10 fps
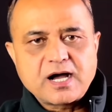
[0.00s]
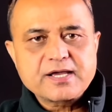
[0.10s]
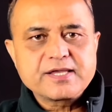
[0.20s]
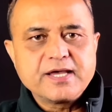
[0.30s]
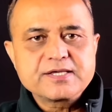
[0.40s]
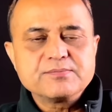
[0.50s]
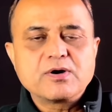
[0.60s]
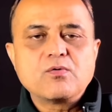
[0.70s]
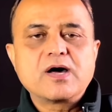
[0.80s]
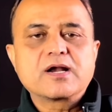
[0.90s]
कहा गया है कि
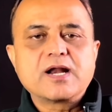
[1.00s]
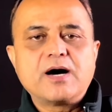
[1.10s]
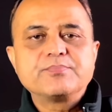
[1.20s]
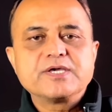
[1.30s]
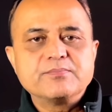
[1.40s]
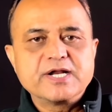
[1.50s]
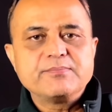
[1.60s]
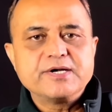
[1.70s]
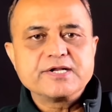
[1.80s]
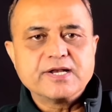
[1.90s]
भगवान राम के
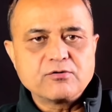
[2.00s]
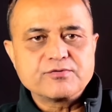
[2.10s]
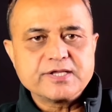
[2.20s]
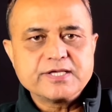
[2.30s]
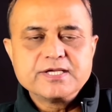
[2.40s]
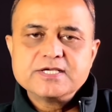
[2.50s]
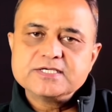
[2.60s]
बड़े बेटे लव ने